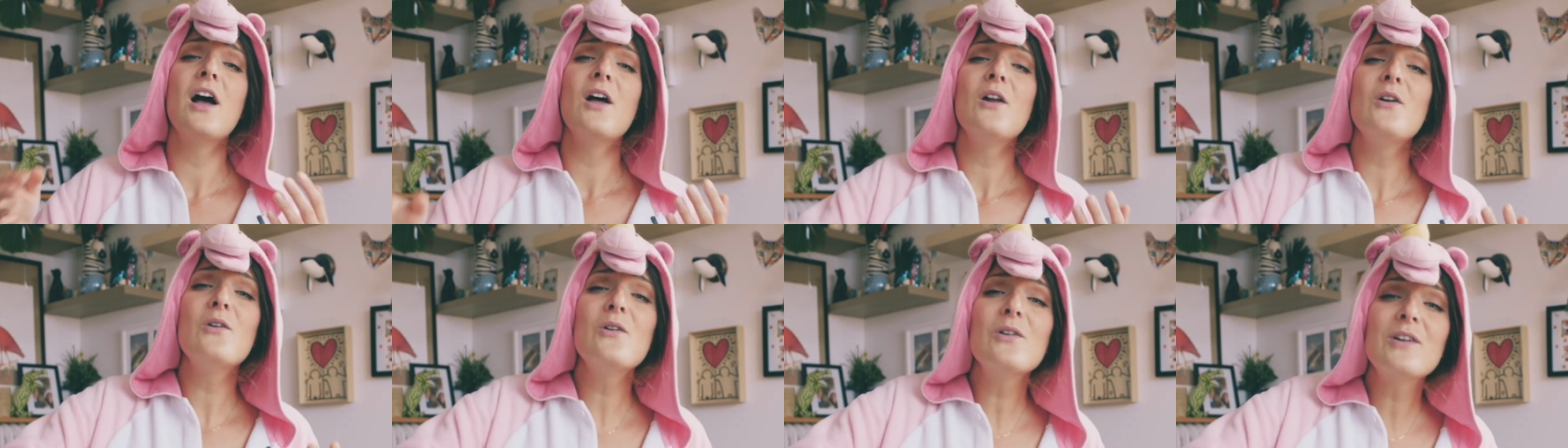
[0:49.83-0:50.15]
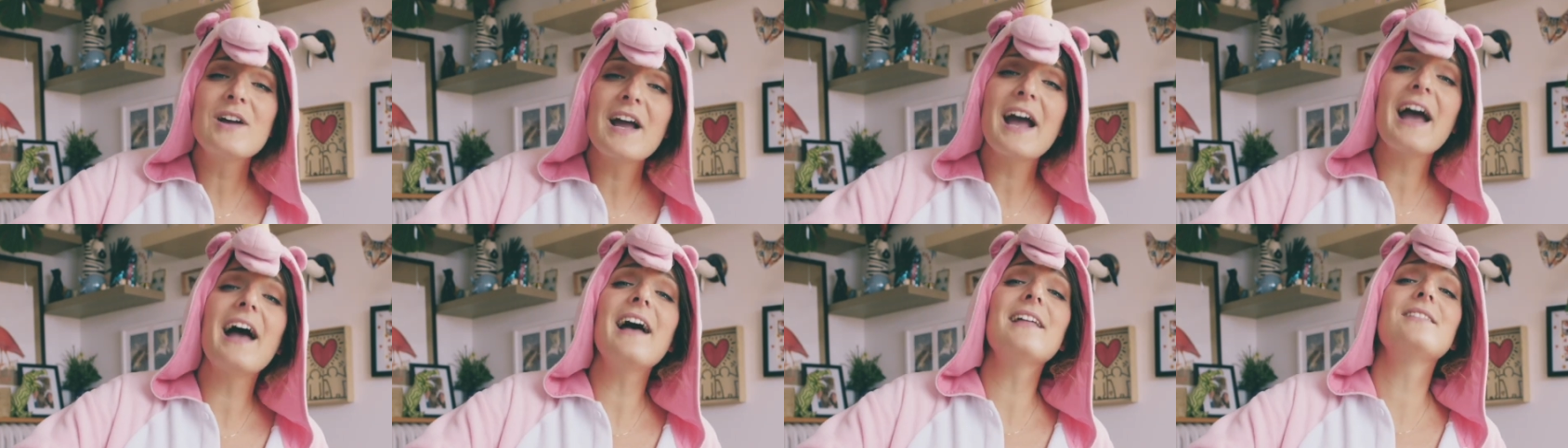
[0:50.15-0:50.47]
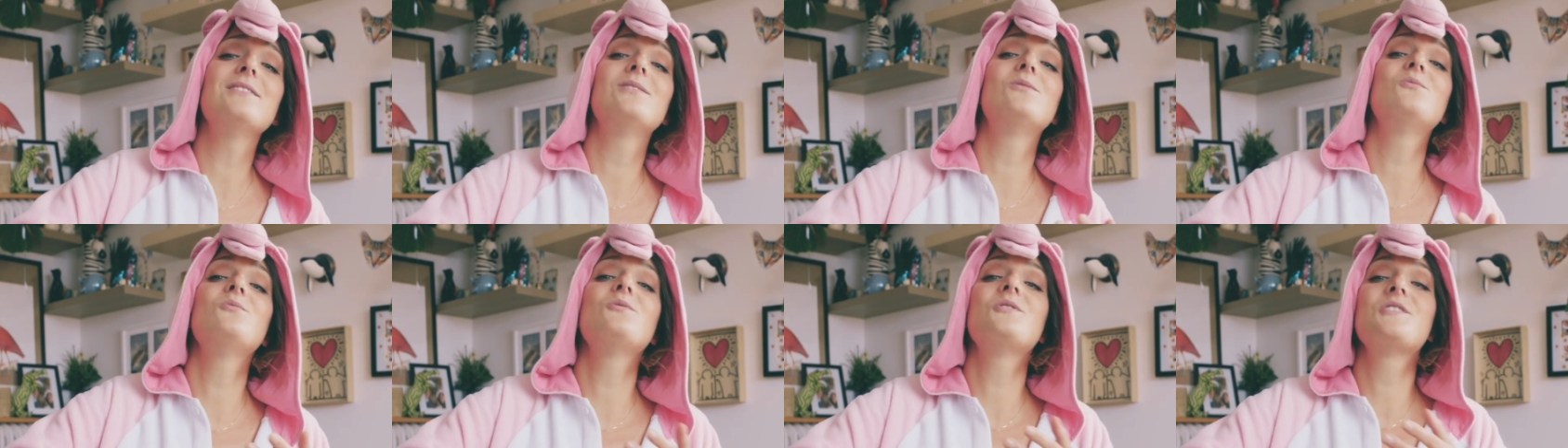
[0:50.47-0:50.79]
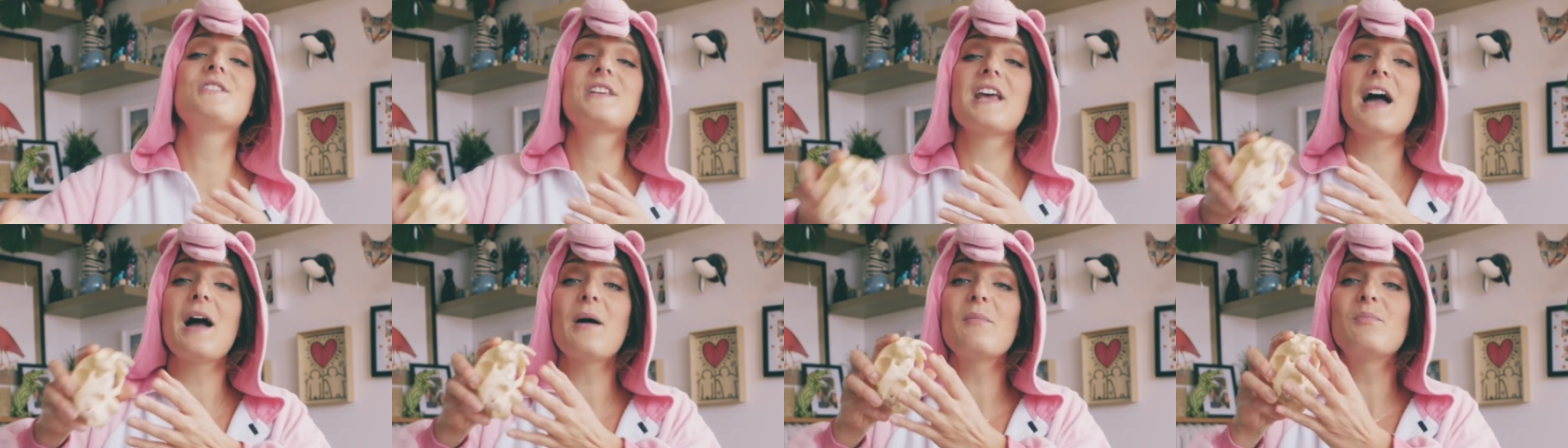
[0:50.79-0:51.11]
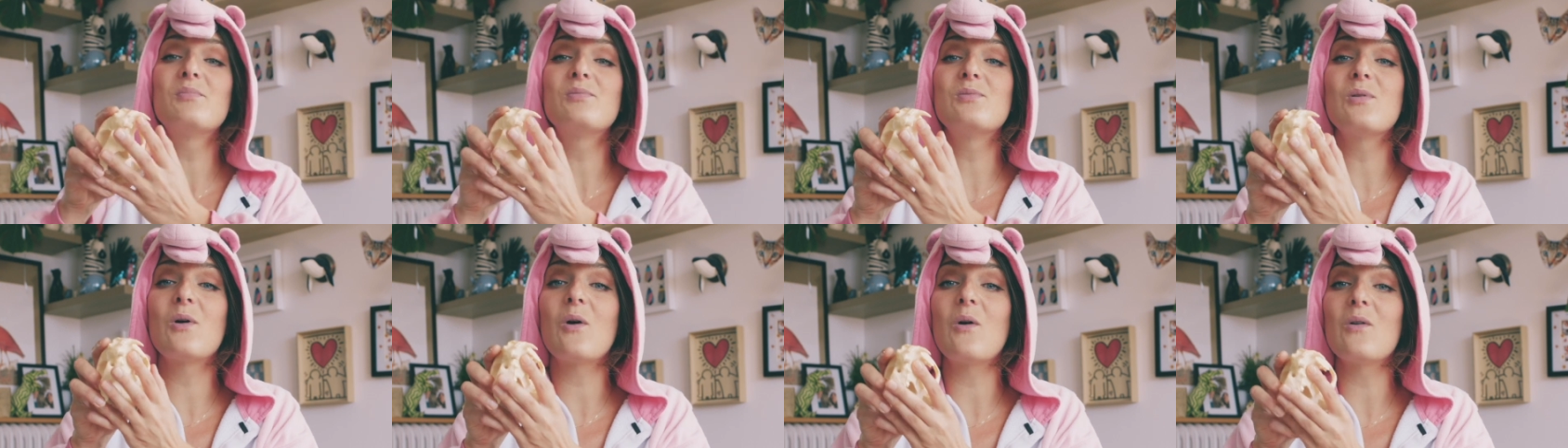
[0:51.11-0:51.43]
le crâne du chat
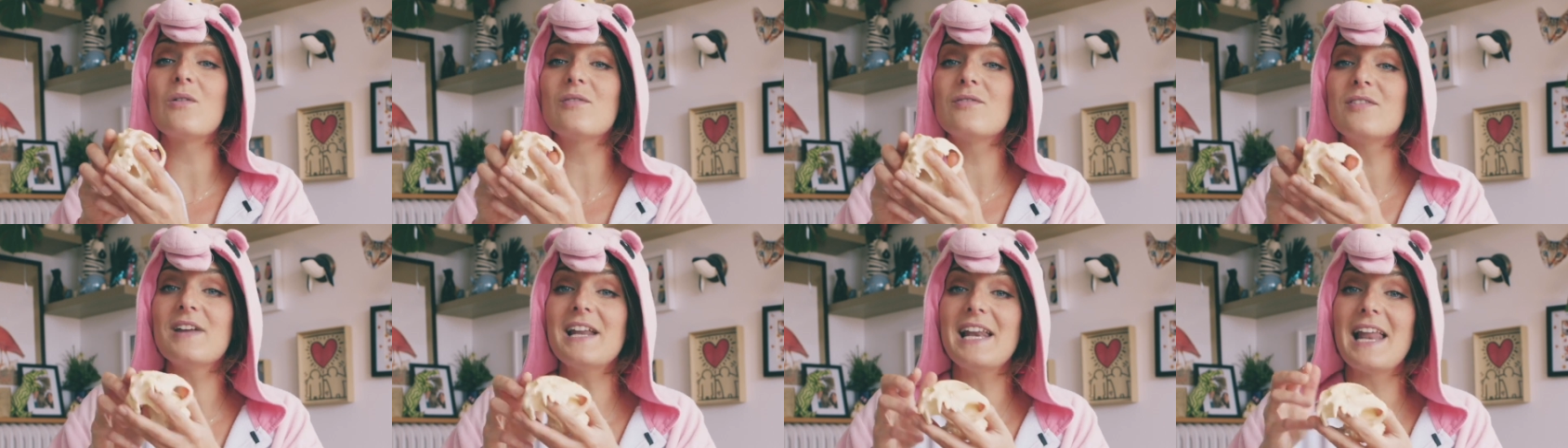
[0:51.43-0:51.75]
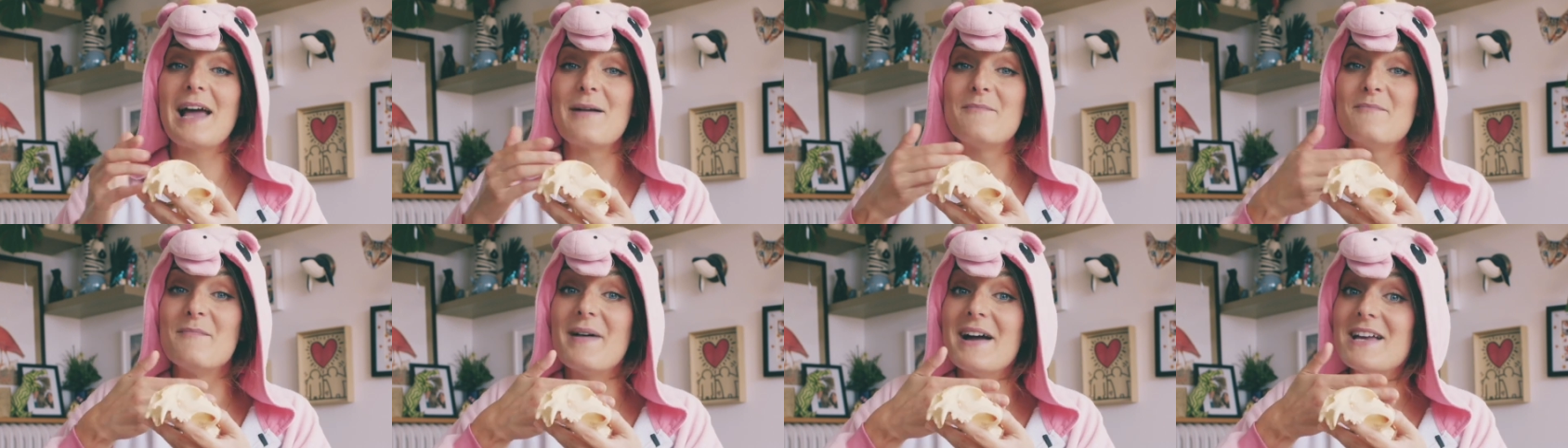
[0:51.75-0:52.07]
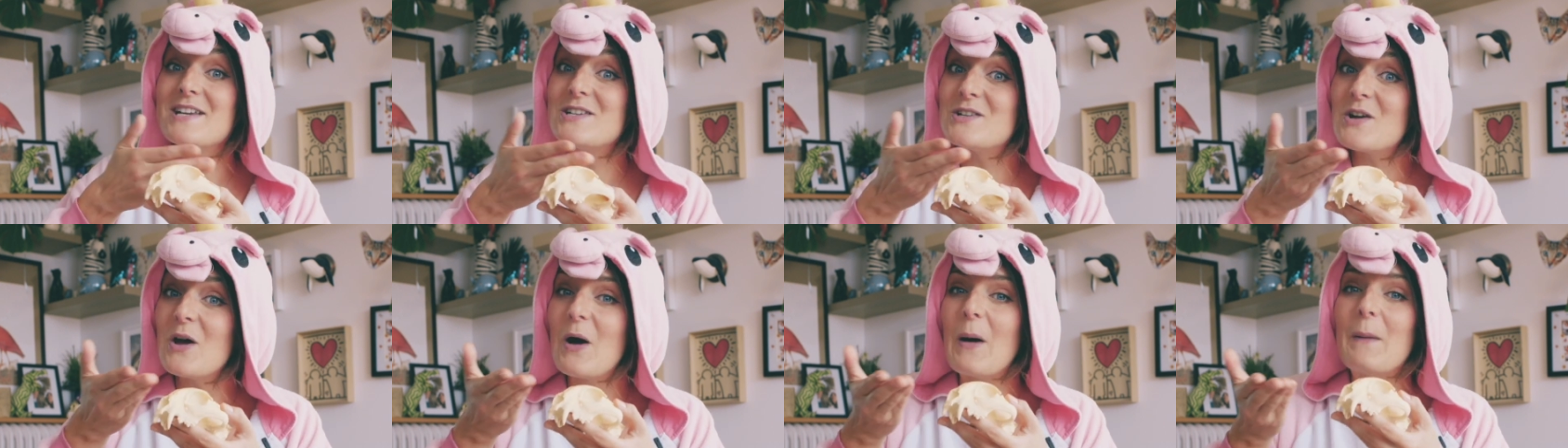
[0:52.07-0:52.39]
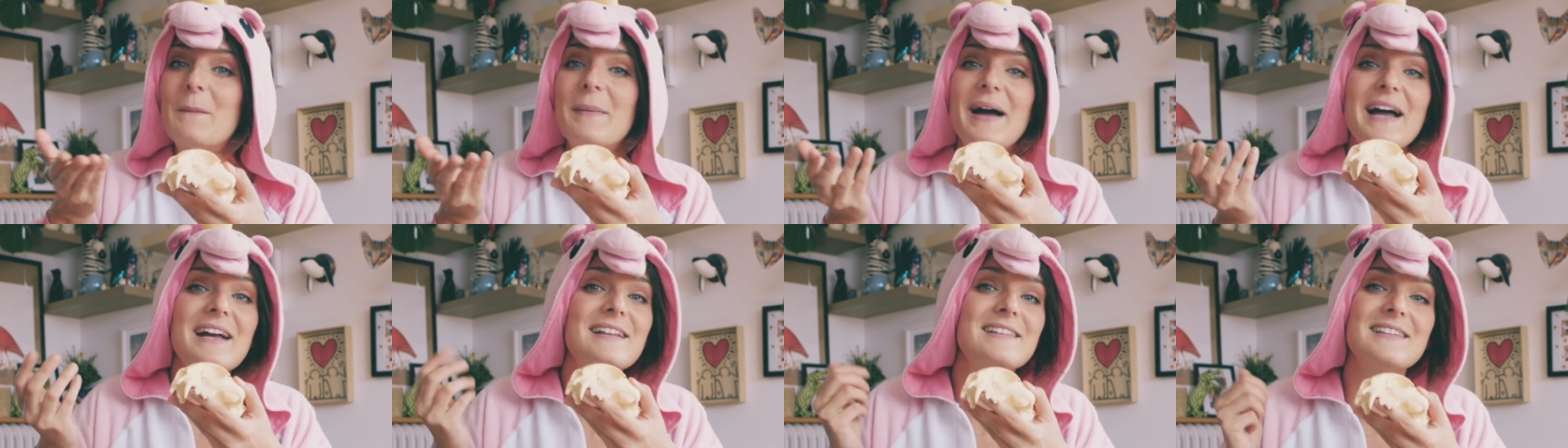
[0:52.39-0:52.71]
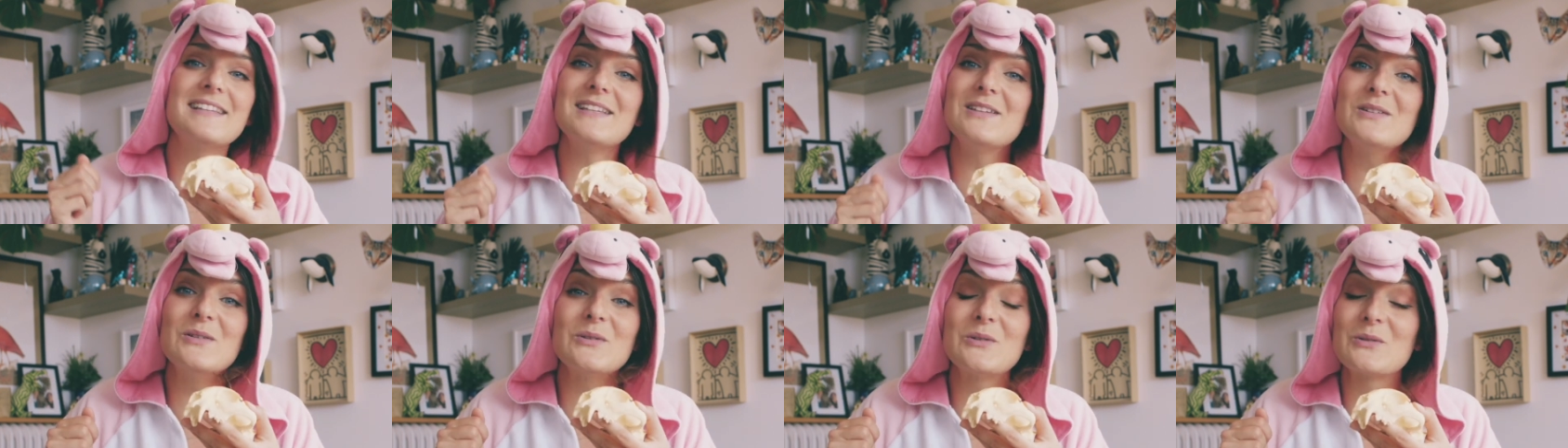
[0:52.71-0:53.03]
pour enlever la majeure
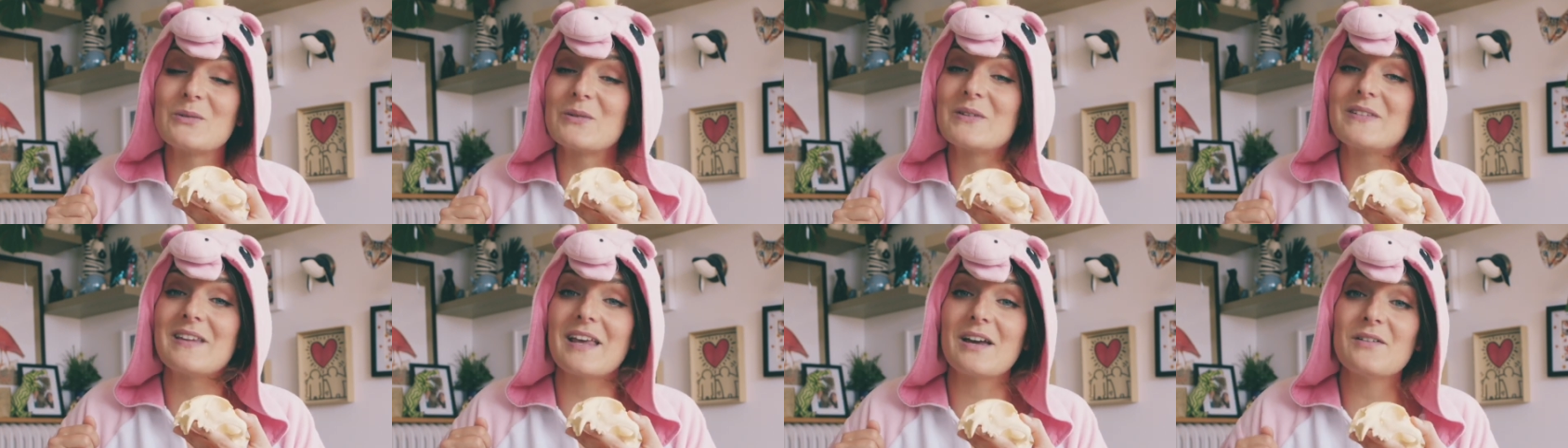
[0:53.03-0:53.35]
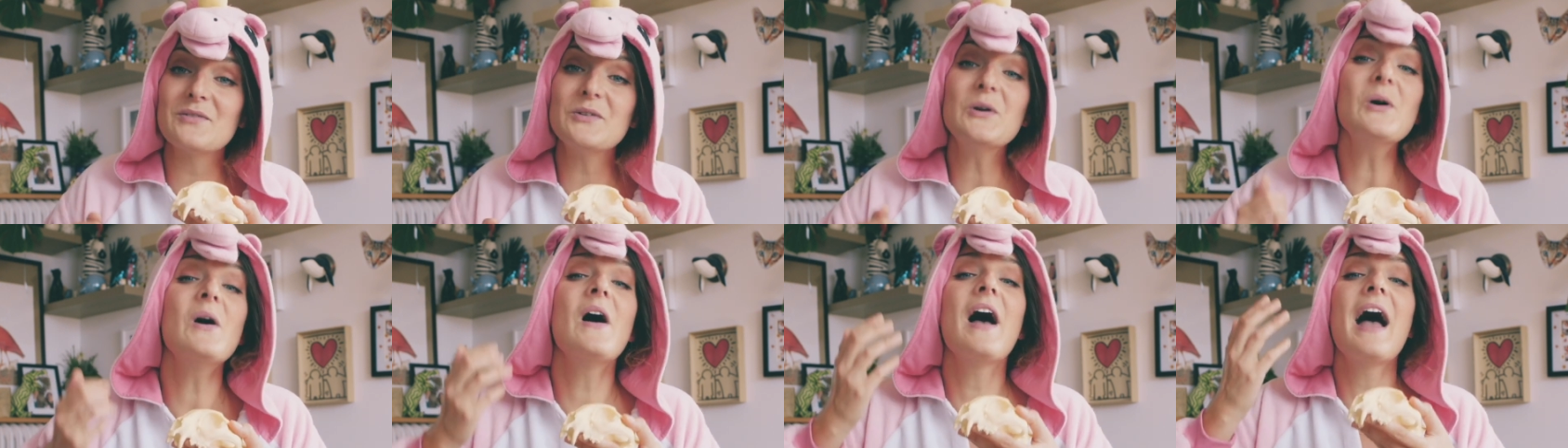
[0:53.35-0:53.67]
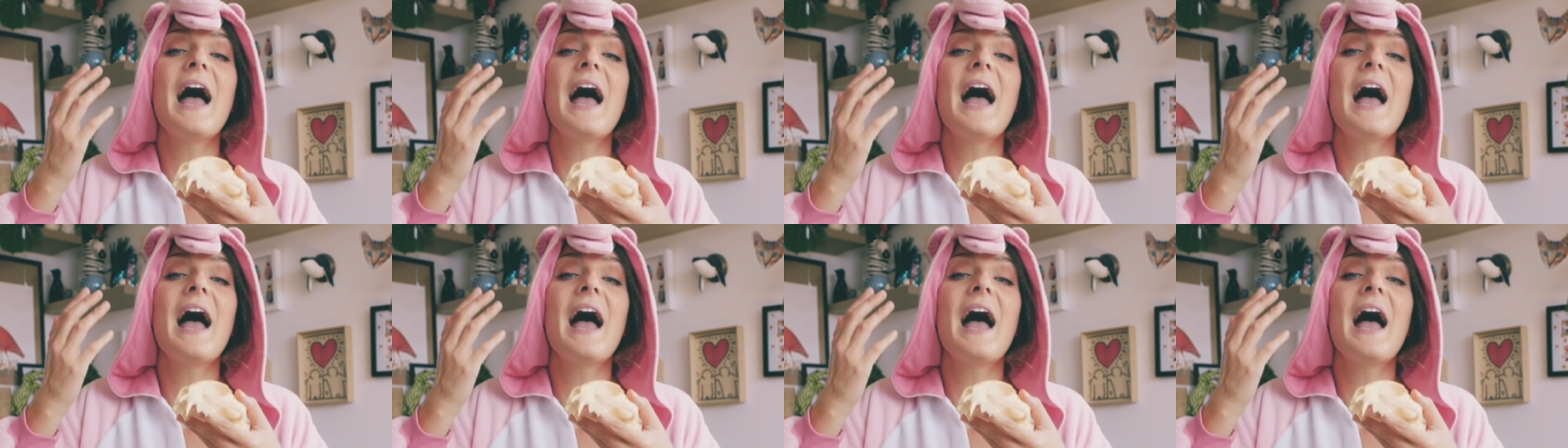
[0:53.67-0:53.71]
partie de son cerveau